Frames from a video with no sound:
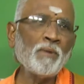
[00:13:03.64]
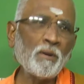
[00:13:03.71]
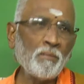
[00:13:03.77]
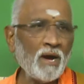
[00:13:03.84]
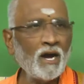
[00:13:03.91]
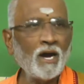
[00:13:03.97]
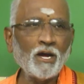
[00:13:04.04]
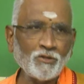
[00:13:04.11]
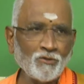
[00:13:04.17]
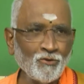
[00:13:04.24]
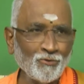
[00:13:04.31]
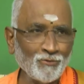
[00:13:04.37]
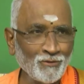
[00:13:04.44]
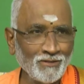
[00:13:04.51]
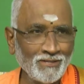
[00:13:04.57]
మనకు బాగా
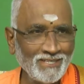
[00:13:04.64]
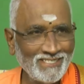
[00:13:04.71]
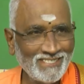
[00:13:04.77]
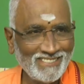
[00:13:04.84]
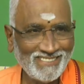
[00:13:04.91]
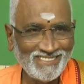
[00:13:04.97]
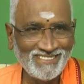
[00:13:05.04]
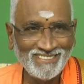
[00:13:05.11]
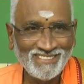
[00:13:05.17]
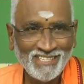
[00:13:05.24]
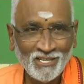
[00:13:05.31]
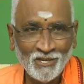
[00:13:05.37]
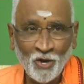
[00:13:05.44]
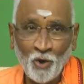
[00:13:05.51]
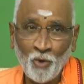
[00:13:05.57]
అర్థమవుతుంది
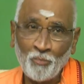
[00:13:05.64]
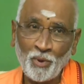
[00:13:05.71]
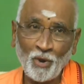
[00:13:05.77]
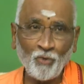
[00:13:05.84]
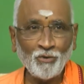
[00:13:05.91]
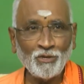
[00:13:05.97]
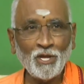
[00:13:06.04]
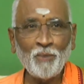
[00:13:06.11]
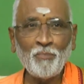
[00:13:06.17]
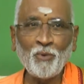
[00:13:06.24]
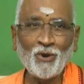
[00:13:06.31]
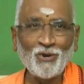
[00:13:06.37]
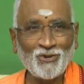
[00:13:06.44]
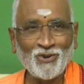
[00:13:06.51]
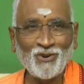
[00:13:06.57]
ప్రకృతి
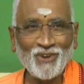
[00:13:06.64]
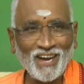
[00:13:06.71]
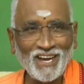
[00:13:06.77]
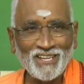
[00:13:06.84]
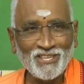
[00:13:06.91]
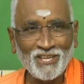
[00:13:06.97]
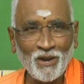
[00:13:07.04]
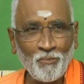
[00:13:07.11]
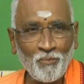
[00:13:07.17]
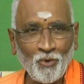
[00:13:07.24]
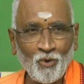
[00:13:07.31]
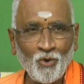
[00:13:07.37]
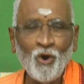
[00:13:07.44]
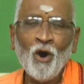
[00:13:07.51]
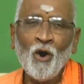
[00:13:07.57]
పురుషుడు
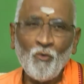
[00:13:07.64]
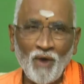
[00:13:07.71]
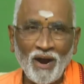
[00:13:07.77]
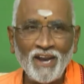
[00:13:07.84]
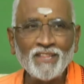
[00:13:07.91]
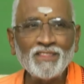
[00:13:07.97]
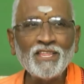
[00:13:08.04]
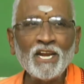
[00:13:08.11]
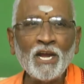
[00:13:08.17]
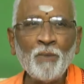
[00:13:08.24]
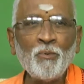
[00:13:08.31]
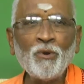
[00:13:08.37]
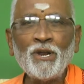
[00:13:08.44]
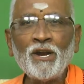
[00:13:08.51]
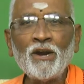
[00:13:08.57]
కలిసినప్పుడు వాళ్ళిద్దరికీ
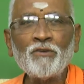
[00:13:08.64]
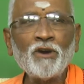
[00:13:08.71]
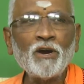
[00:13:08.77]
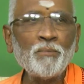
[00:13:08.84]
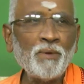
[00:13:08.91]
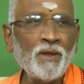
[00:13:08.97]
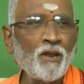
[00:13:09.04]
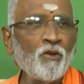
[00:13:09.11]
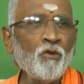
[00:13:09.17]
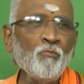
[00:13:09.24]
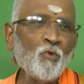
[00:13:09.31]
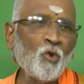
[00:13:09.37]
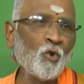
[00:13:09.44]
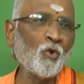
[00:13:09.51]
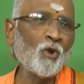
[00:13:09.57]
పుట్టినటువంటి పిల్లలు
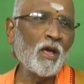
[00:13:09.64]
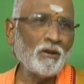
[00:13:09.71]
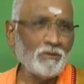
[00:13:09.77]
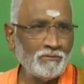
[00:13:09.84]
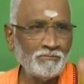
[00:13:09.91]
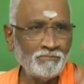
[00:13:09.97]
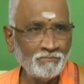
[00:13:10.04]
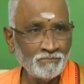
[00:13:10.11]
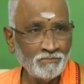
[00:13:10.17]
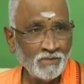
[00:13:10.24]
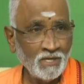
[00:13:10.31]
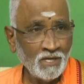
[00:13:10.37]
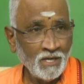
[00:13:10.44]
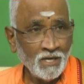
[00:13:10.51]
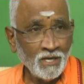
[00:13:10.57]
మూడు గుణాలు
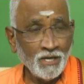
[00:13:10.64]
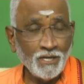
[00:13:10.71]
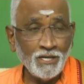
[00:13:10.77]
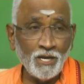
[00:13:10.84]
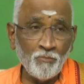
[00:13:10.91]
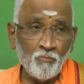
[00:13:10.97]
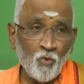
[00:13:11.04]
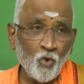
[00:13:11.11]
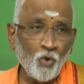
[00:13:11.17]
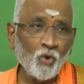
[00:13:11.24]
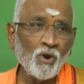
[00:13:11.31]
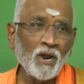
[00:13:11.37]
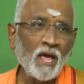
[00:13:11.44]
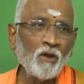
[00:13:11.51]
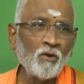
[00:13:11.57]
ఈ మూడు
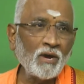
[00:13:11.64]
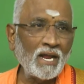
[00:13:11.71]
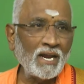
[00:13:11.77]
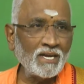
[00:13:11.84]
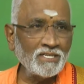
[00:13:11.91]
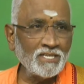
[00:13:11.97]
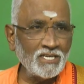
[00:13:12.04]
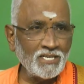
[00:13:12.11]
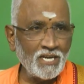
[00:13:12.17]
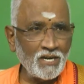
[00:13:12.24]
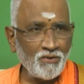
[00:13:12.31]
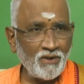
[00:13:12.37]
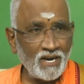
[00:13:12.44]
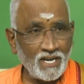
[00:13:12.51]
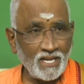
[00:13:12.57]
గుణాలు
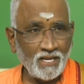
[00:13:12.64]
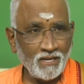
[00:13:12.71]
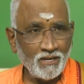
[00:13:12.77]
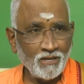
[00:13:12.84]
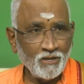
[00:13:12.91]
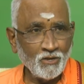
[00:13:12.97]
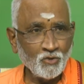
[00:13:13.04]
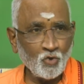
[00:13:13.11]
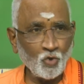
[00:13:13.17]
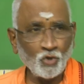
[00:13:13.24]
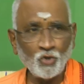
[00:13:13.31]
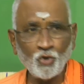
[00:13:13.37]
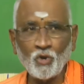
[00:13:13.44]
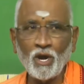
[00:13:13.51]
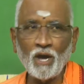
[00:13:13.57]
కలగజేసేటువంటి
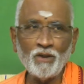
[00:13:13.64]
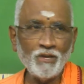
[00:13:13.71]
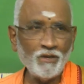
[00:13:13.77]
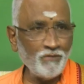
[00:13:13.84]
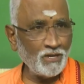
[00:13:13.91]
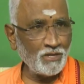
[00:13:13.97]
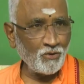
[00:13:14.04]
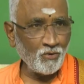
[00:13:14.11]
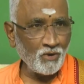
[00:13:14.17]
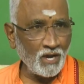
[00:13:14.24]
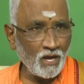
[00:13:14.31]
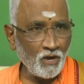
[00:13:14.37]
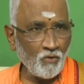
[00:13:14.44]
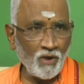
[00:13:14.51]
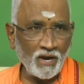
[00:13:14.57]
సుఖదుఖాలు ఏవైతే
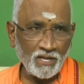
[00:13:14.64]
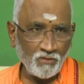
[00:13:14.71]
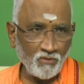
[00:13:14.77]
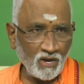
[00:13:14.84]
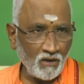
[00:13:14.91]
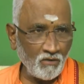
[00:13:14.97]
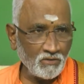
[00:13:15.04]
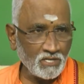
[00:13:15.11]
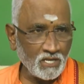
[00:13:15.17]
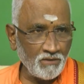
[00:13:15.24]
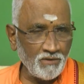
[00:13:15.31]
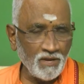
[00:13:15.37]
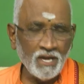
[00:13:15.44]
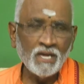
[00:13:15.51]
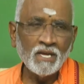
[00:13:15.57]
ఉన్నాయో వాటి ద్వారా
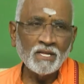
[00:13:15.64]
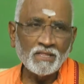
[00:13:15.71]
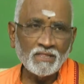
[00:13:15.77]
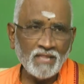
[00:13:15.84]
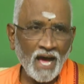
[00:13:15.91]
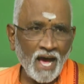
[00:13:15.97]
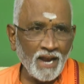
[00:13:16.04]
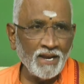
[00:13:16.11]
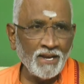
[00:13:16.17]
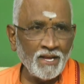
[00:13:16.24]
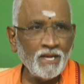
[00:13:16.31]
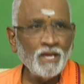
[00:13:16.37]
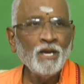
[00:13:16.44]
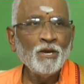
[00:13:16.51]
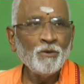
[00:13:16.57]
వచ్చినవి దాన్ని
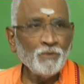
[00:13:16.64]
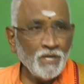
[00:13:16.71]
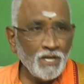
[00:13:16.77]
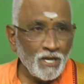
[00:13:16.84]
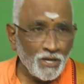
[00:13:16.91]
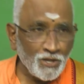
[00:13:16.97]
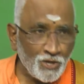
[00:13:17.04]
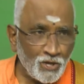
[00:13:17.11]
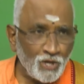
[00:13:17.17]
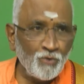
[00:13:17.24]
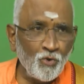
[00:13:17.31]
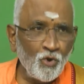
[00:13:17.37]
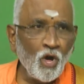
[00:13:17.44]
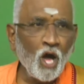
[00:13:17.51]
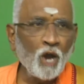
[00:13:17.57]
ఈ
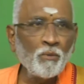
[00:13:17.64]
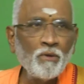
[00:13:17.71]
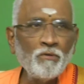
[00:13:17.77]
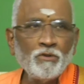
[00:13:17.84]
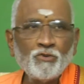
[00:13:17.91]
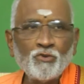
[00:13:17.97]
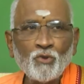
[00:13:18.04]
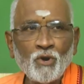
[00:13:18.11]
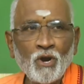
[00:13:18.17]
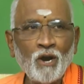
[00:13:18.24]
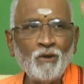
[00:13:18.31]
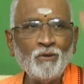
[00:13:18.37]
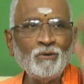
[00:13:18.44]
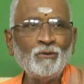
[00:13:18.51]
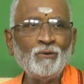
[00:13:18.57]
జీవుడు
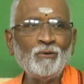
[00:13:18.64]
అనుభవిస్తున్నాడు